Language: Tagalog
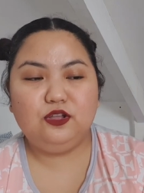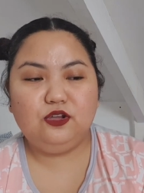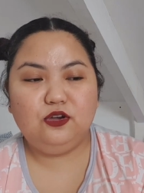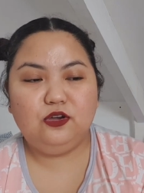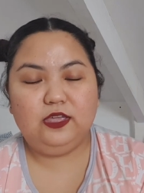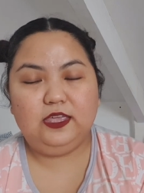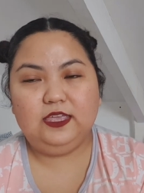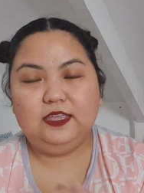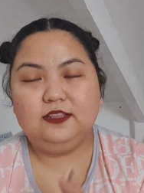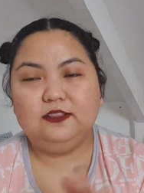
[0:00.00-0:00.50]

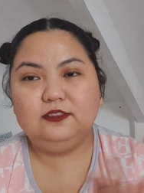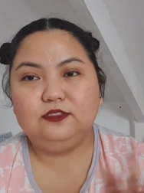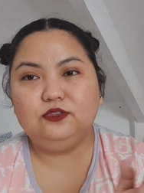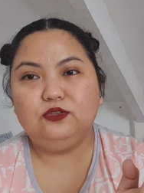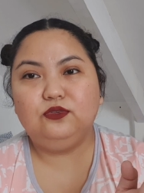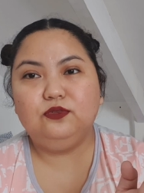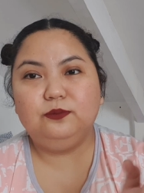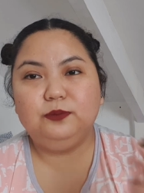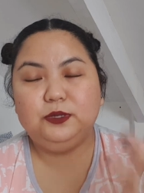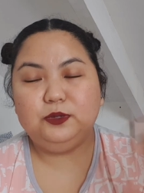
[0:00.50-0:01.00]
ko
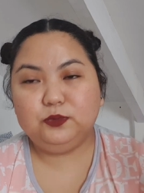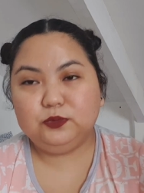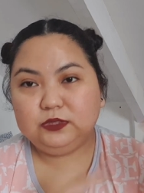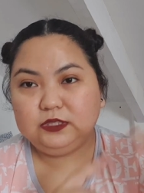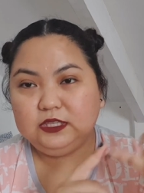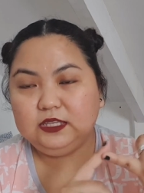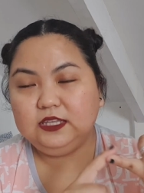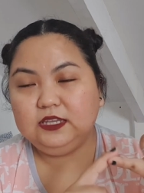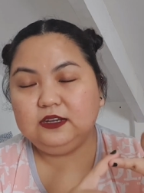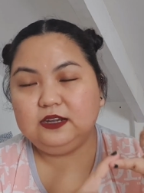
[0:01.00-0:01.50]
into
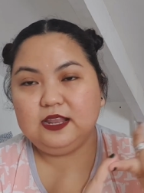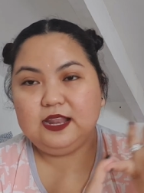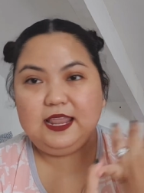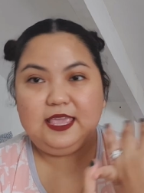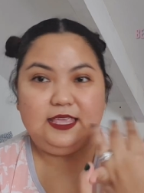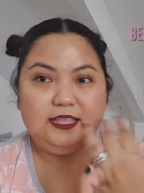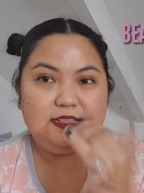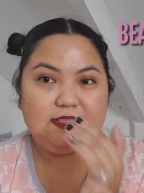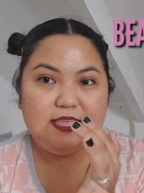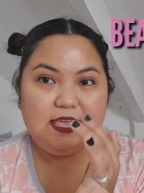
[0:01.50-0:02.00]

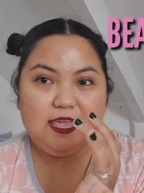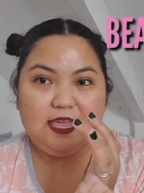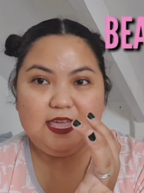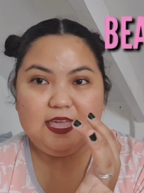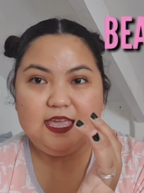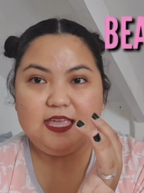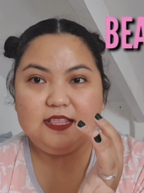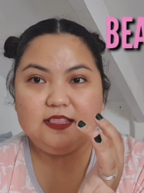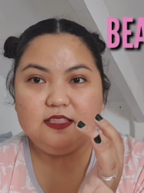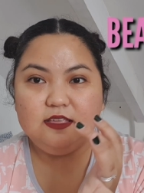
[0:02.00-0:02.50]

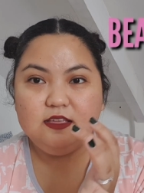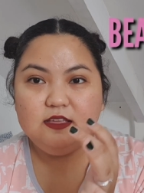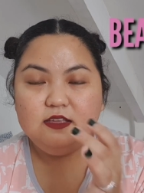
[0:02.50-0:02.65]
beauty-related,